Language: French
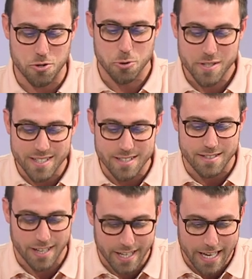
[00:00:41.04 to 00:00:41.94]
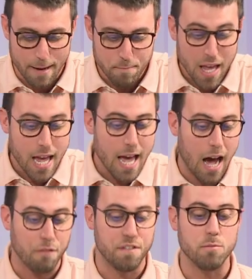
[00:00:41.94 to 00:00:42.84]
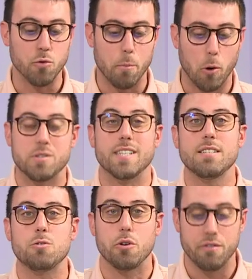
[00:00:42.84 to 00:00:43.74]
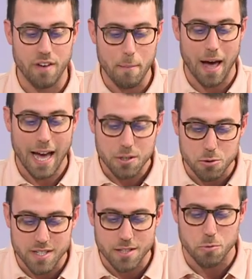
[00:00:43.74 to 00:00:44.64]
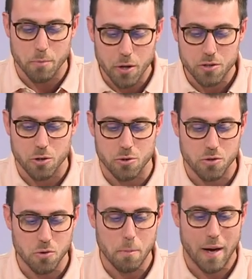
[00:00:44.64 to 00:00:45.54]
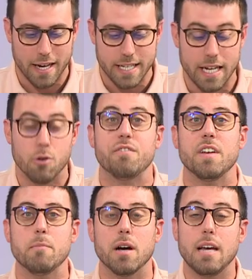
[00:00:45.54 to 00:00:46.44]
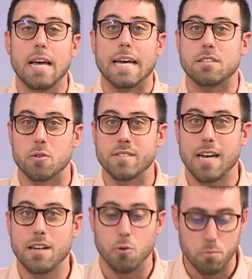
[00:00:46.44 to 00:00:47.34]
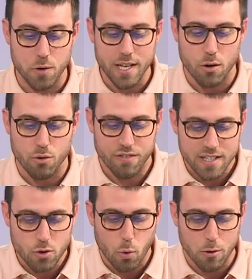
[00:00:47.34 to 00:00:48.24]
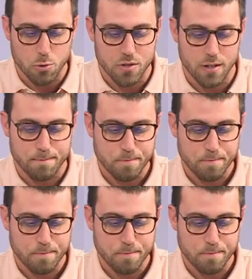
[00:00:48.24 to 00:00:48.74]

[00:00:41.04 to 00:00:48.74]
Justine Triet, un film de procès sur une femme accusée du meurtre de son mari. Et le film est en salle depuis le 23 août.